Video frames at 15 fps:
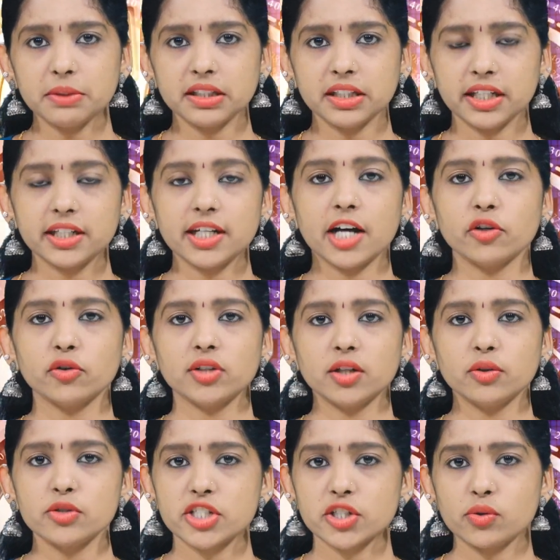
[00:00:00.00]
మంది కరోనా
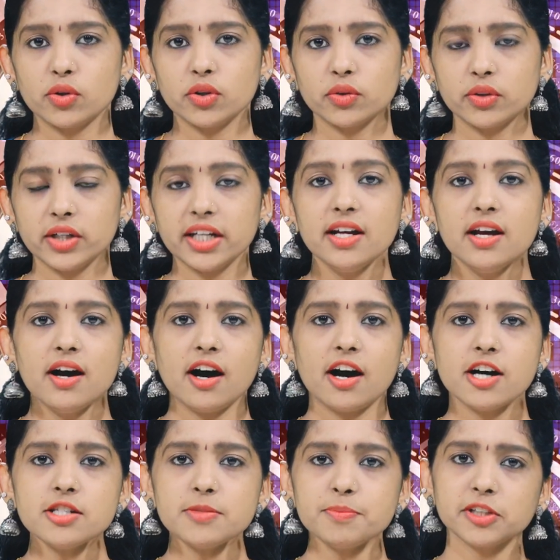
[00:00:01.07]
నుంచి కోలుకుని
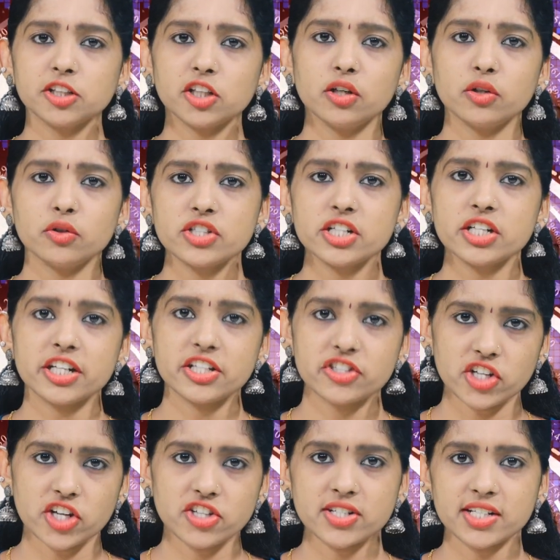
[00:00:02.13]
ఆసుపత్రుల నుంచి నుంచి
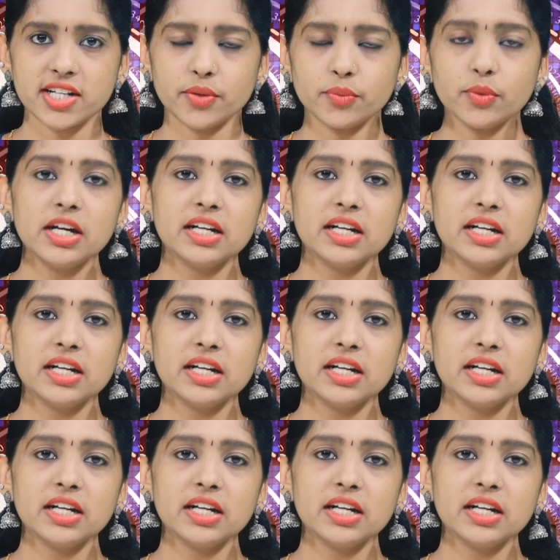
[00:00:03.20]
డిశ్చార్జ్ అయ్యారు